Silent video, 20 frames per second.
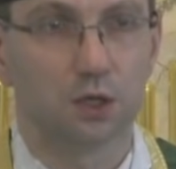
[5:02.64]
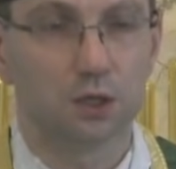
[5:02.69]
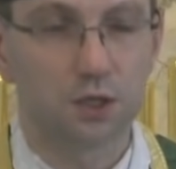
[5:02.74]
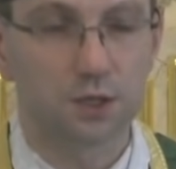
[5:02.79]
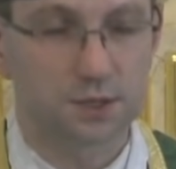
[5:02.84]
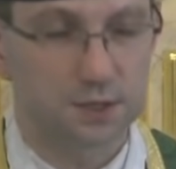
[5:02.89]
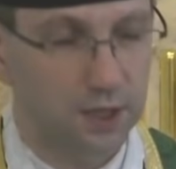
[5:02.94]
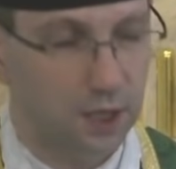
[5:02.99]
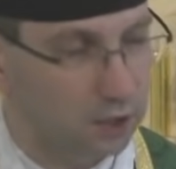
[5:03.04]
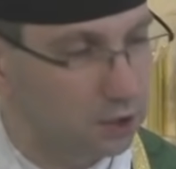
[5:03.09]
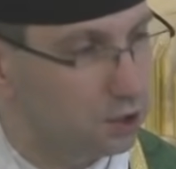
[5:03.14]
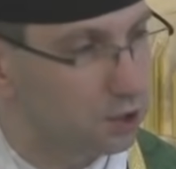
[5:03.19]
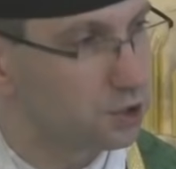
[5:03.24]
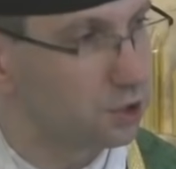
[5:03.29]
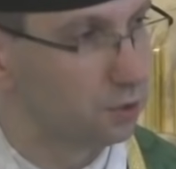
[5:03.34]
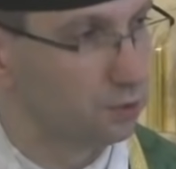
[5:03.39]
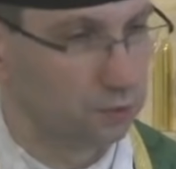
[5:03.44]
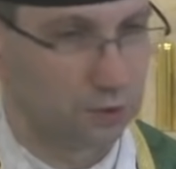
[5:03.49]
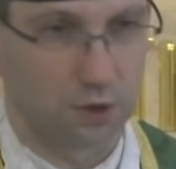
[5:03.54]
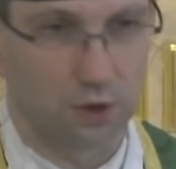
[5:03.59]
I staje
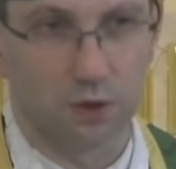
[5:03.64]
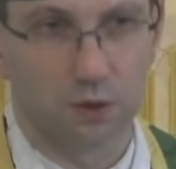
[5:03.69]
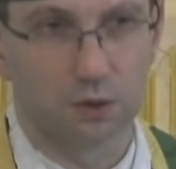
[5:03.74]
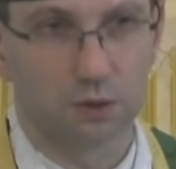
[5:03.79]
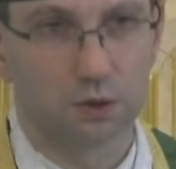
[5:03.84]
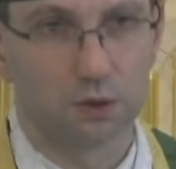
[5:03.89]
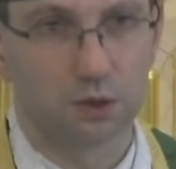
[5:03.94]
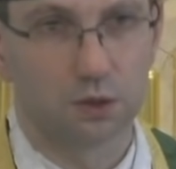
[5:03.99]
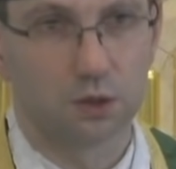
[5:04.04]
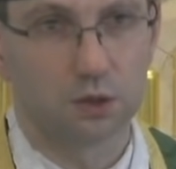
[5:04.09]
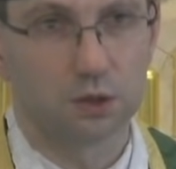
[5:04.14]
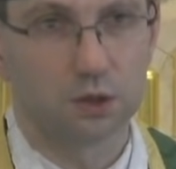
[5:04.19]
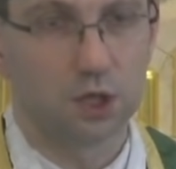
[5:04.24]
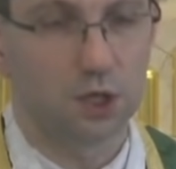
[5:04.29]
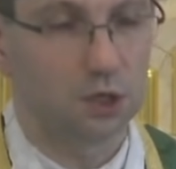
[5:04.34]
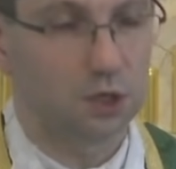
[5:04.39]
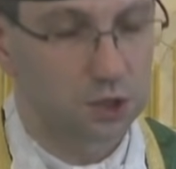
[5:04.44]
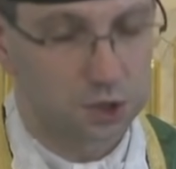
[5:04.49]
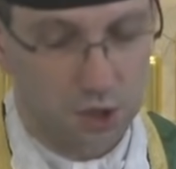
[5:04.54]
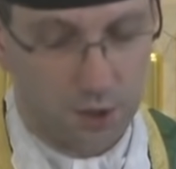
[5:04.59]
się to.
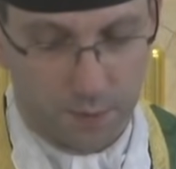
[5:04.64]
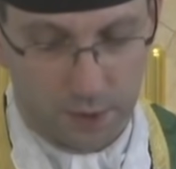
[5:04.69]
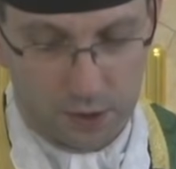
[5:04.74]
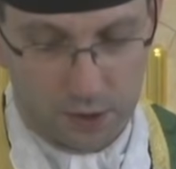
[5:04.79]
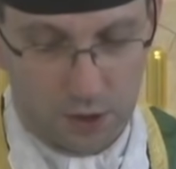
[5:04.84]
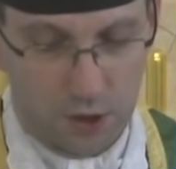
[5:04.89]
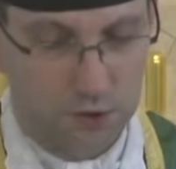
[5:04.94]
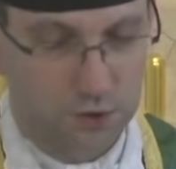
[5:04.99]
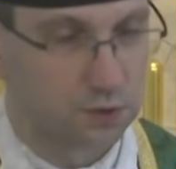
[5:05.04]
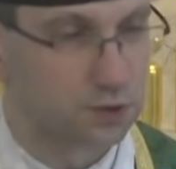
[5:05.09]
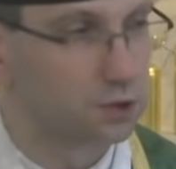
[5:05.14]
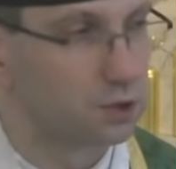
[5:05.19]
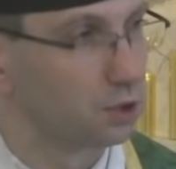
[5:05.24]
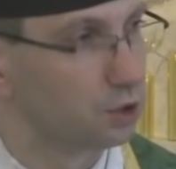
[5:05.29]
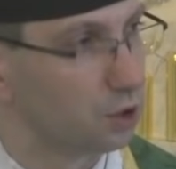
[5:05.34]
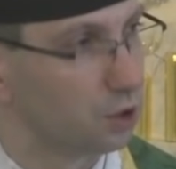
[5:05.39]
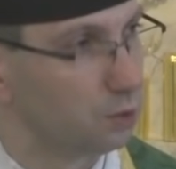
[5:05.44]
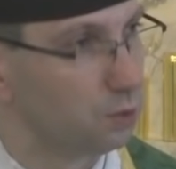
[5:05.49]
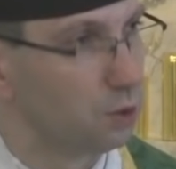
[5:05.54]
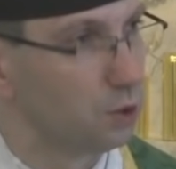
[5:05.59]
Nie idzie Pan Jezus do
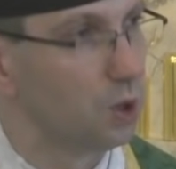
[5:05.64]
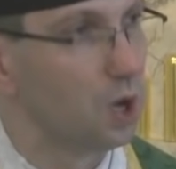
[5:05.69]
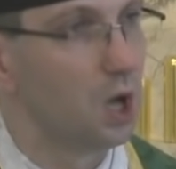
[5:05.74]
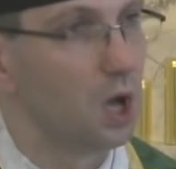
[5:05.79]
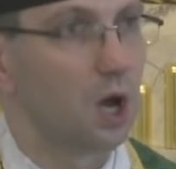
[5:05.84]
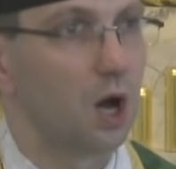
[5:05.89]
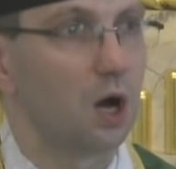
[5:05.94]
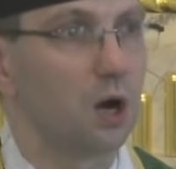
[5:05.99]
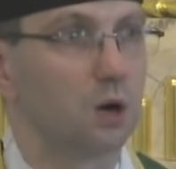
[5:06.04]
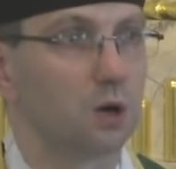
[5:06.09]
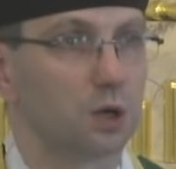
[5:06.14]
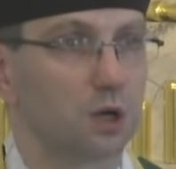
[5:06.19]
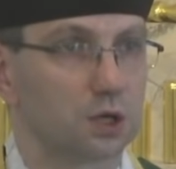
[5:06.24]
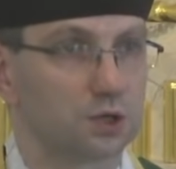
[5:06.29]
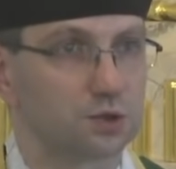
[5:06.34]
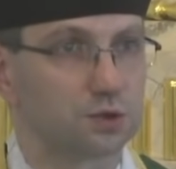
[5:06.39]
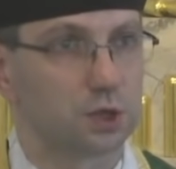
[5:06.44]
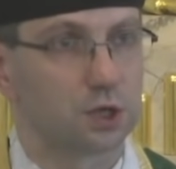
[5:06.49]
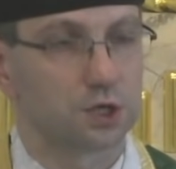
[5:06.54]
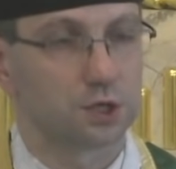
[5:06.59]
domu, a
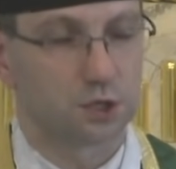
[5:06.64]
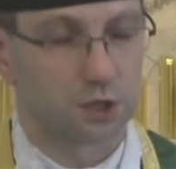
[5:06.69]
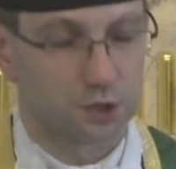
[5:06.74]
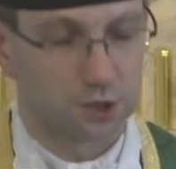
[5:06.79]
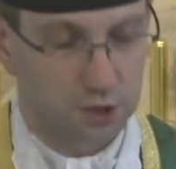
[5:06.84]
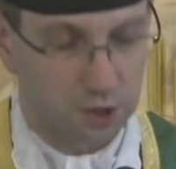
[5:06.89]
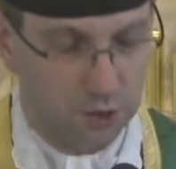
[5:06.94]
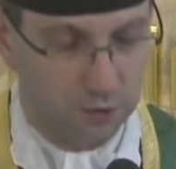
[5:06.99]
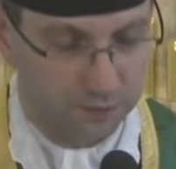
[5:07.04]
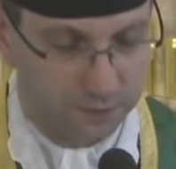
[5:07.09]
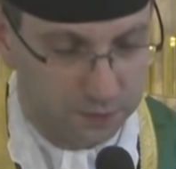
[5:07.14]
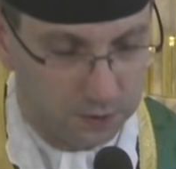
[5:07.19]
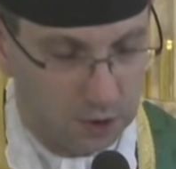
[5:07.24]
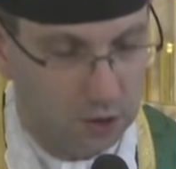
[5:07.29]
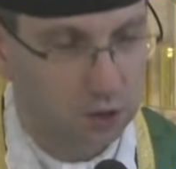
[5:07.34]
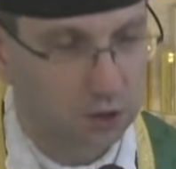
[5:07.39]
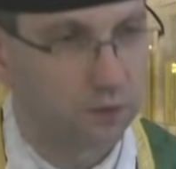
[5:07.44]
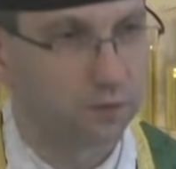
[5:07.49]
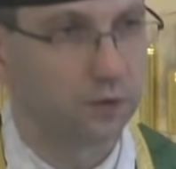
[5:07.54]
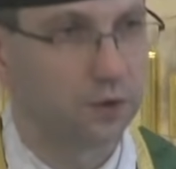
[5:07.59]
okazuje się, że w
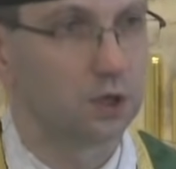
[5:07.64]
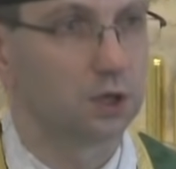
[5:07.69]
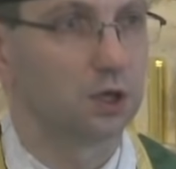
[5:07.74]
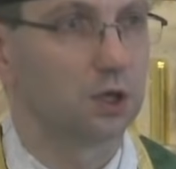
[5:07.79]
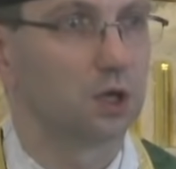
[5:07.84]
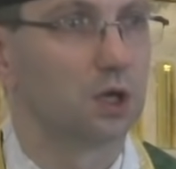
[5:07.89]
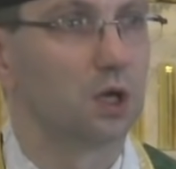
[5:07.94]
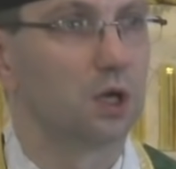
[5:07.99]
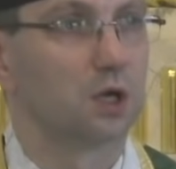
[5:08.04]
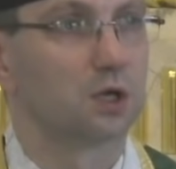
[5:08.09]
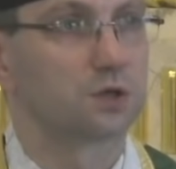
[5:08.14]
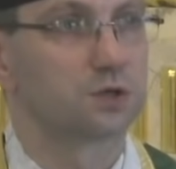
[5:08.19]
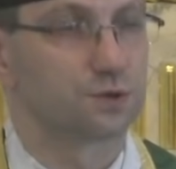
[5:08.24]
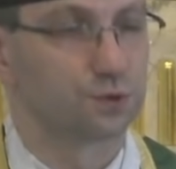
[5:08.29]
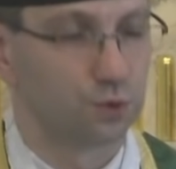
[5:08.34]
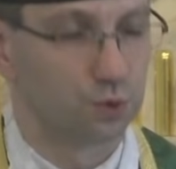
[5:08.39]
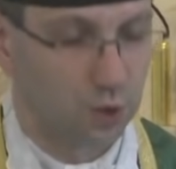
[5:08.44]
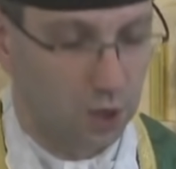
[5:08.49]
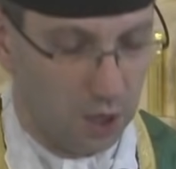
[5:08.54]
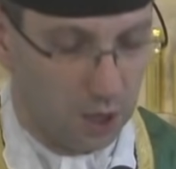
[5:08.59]
tej chwili
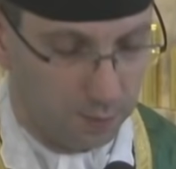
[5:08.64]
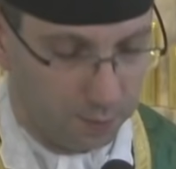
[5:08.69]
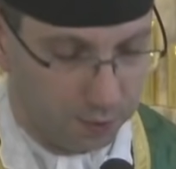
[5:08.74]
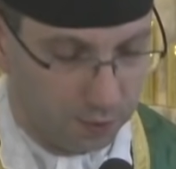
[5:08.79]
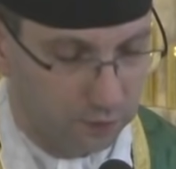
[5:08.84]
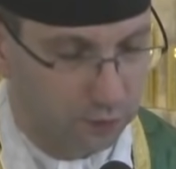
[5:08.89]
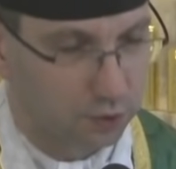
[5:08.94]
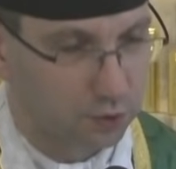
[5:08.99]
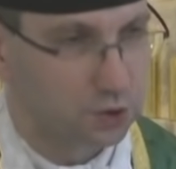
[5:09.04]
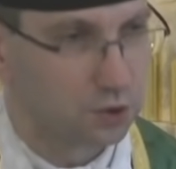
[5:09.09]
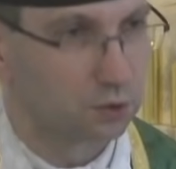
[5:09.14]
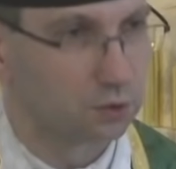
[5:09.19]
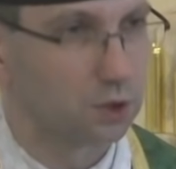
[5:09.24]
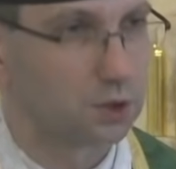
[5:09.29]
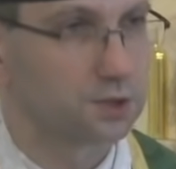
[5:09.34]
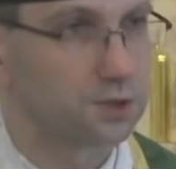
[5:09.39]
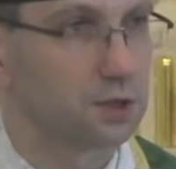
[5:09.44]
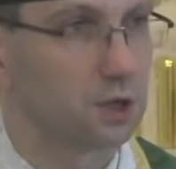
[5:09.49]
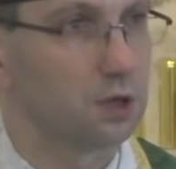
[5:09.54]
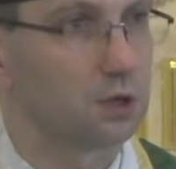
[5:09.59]
sługa powrócił
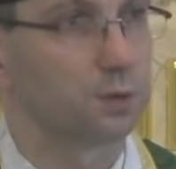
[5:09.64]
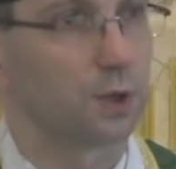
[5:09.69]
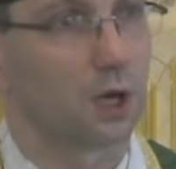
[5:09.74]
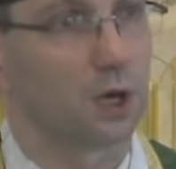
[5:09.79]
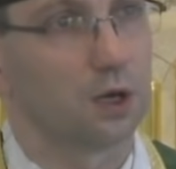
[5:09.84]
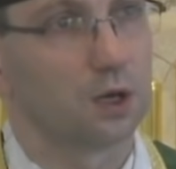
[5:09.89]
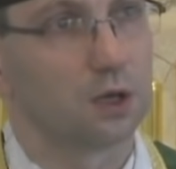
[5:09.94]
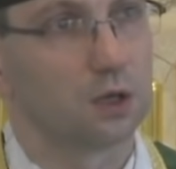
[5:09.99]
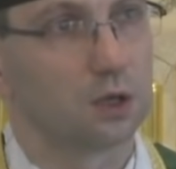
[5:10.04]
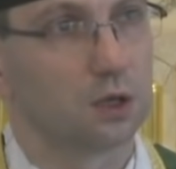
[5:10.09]
do zdrowia